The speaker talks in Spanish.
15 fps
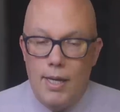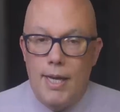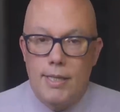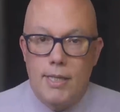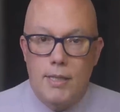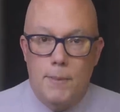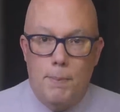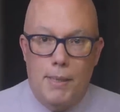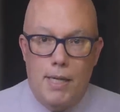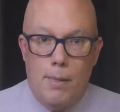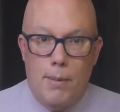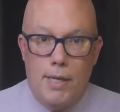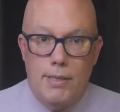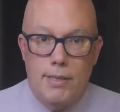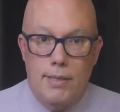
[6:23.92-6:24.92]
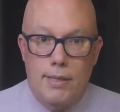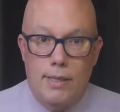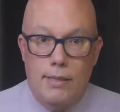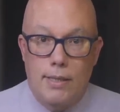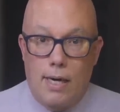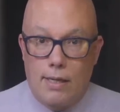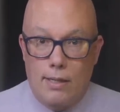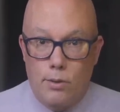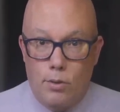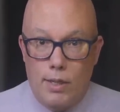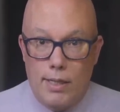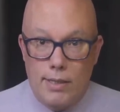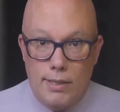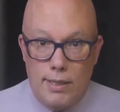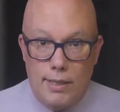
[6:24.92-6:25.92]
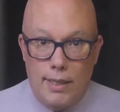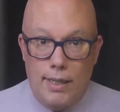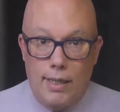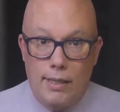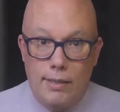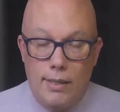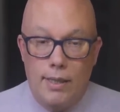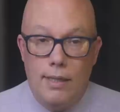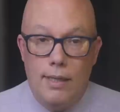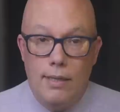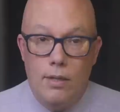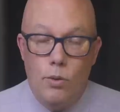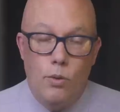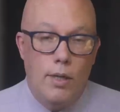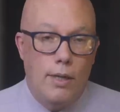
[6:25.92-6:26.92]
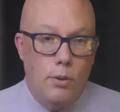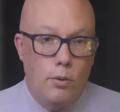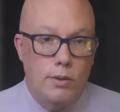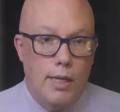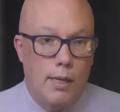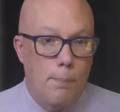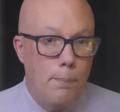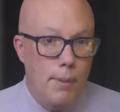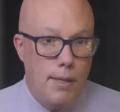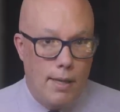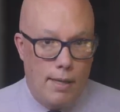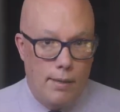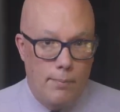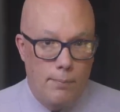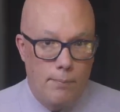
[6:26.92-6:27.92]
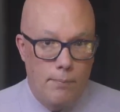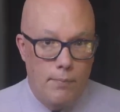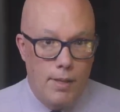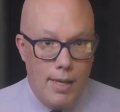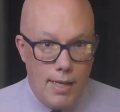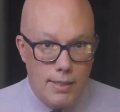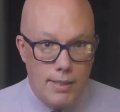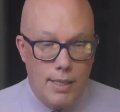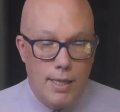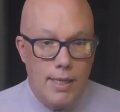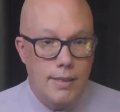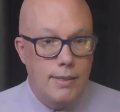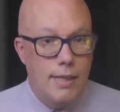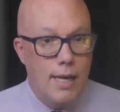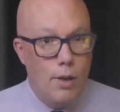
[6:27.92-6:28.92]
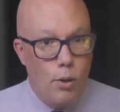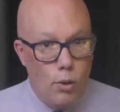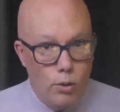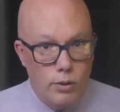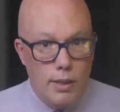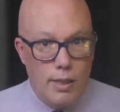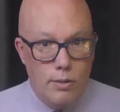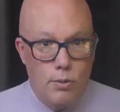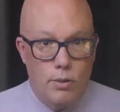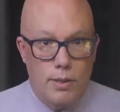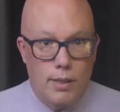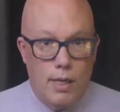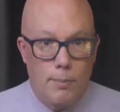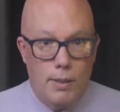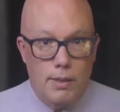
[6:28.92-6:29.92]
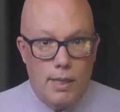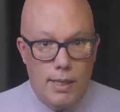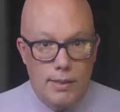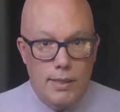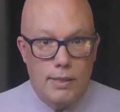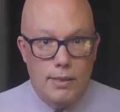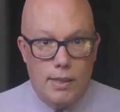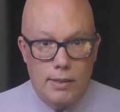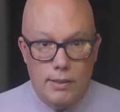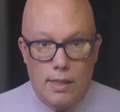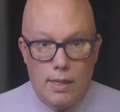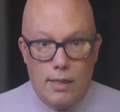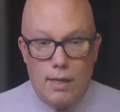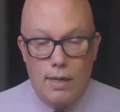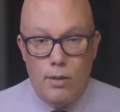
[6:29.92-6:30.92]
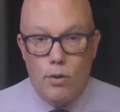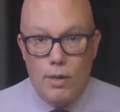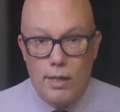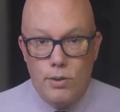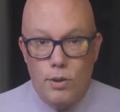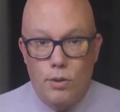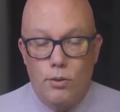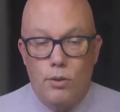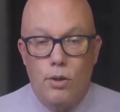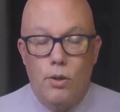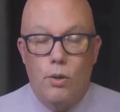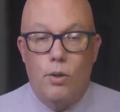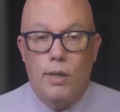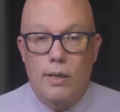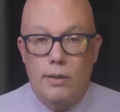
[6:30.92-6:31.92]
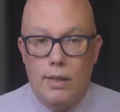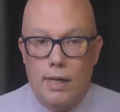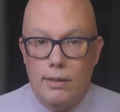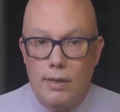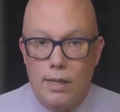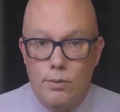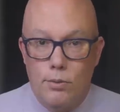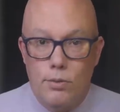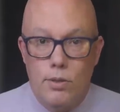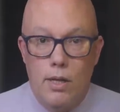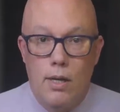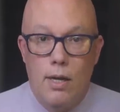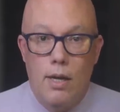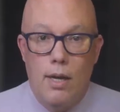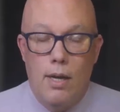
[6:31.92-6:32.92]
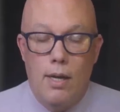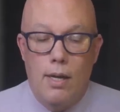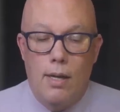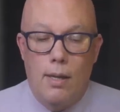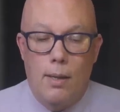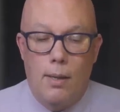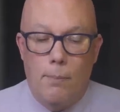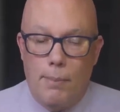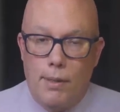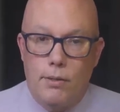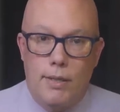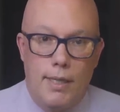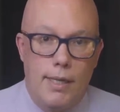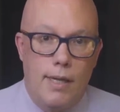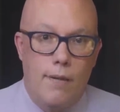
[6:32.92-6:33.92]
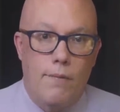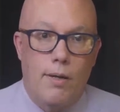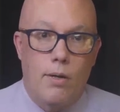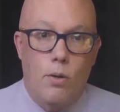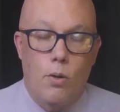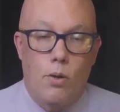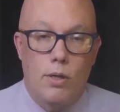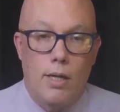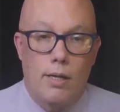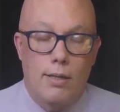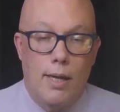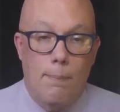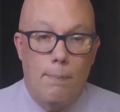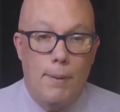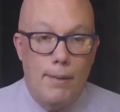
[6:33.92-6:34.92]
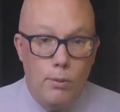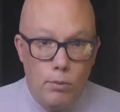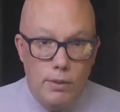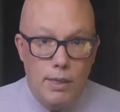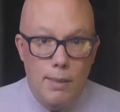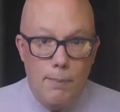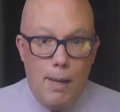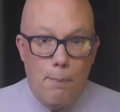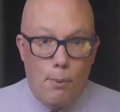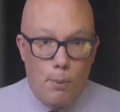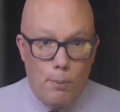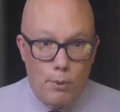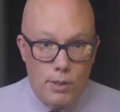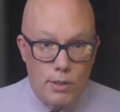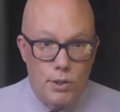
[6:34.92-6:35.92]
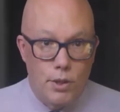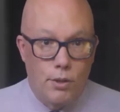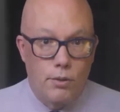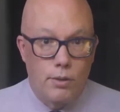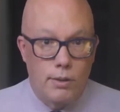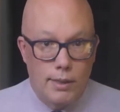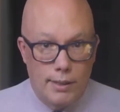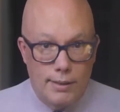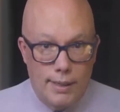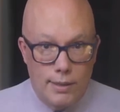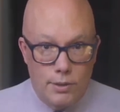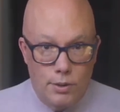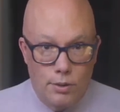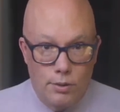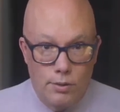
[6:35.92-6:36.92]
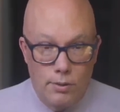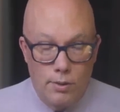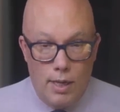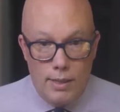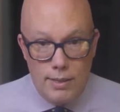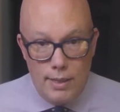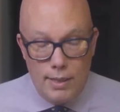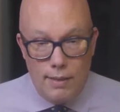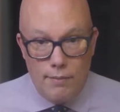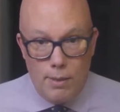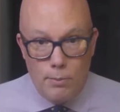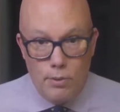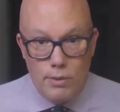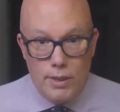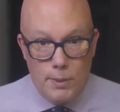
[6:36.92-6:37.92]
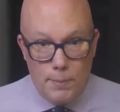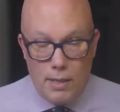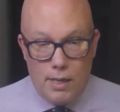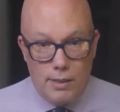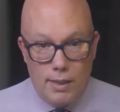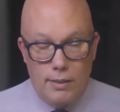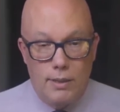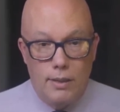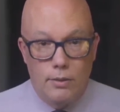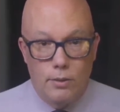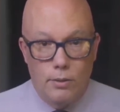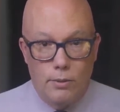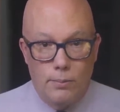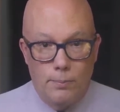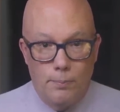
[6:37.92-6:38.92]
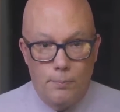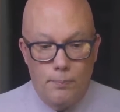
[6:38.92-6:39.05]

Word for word: Esas palabras del narrador que cité tienen una nota al pie. Esa es la otra cosa que me interesa tratar en conexión con el Tractatus, pero tiene que ver con la penúltima proposición del texto, así que vamos a esperar tantito.